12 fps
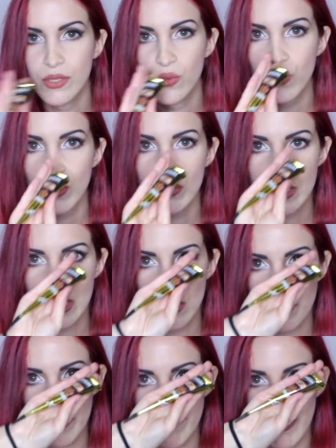un cosino
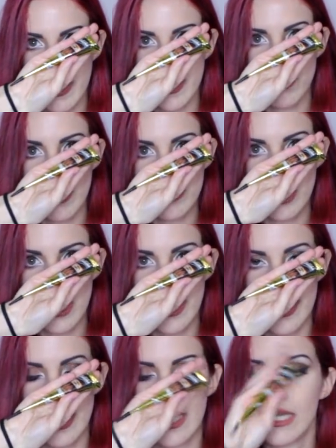per fare tatuaggi
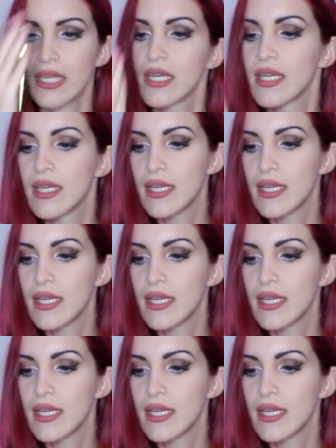all'enne.